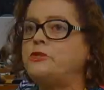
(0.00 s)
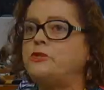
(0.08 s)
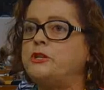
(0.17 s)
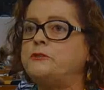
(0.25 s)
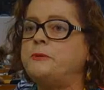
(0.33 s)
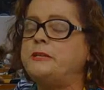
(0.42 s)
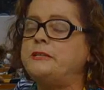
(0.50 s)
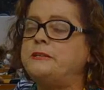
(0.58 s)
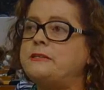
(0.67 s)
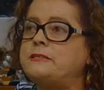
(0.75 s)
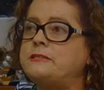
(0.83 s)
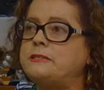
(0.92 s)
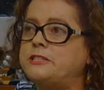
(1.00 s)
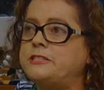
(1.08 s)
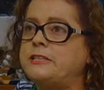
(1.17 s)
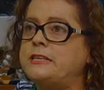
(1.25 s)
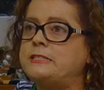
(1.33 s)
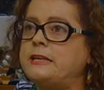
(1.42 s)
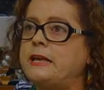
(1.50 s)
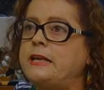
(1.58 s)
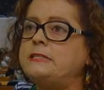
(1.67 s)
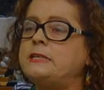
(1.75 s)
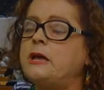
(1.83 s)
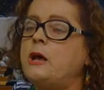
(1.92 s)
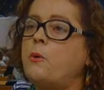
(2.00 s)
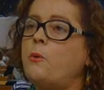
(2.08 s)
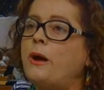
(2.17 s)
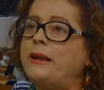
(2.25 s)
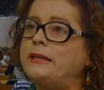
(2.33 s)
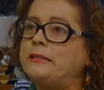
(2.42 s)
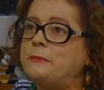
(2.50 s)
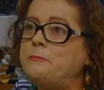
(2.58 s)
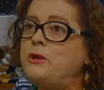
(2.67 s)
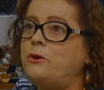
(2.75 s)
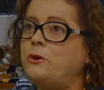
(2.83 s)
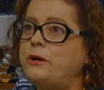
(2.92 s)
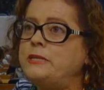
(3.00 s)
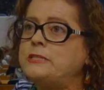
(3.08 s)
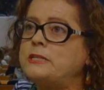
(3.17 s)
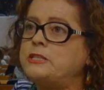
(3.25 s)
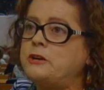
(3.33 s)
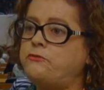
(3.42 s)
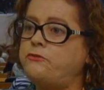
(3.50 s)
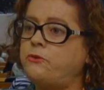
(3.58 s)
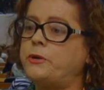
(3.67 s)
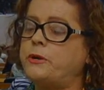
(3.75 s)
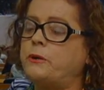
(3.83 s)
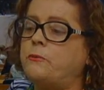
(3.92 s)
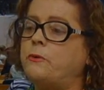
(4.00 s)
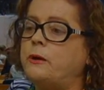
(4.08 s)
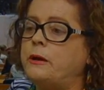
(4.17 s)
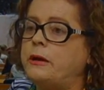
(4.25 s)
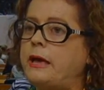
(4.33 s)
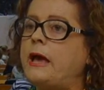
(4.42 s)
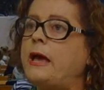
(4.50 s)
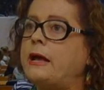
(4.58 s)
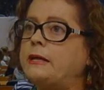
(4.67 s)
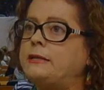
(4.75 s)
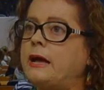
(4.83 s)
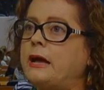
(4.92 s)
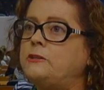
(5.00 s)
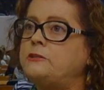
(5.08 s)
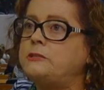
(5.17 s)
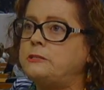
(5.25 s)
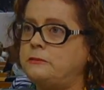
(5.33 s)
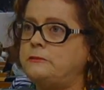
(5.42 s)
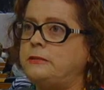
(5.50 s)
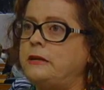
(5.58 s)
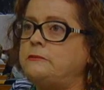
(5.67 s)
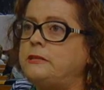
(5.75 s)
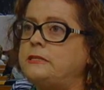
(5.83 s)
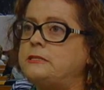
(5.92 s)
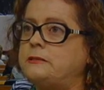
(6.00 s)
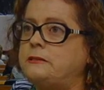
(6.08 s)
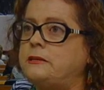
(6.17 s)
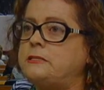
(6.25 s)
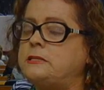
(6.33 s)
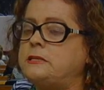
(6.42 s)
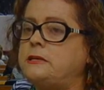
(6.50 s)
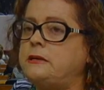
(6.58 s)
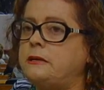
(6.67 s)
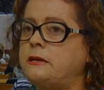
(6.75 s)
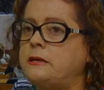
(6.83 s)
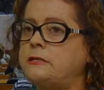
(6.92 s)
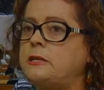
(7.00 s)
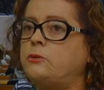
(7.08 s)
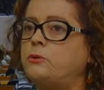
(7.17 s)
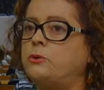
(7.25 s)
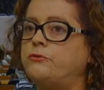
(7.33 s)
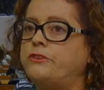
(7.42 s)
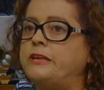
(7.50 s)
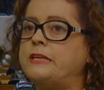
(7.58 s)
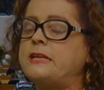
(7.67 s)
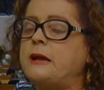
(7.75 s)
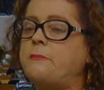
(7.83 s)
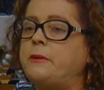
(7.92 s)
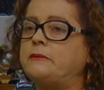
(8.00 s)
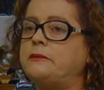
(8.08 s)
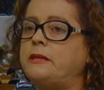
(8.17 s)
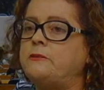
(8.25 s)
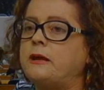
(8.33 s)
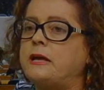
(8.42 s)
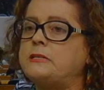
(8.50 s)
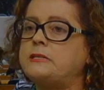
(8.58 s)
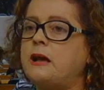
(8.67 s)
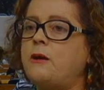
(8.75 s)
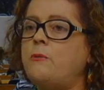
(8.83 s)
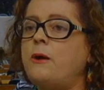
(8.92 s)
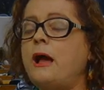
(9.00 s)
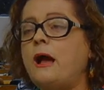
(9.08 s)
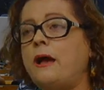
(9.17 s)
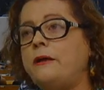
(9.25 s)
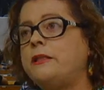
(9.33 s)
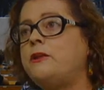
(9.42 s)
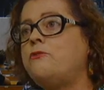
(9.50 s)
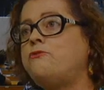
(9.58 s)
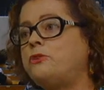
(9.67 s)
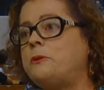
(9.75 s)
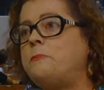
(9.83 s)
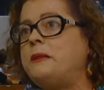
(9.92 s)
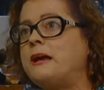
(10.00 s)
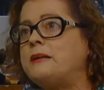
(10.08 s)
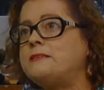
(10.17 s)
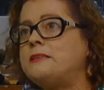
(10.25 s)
2016, 40 milhões que já foram eh, arrecadados dentro desse, desse setor do financiamento da educação ainda não foram aplicados na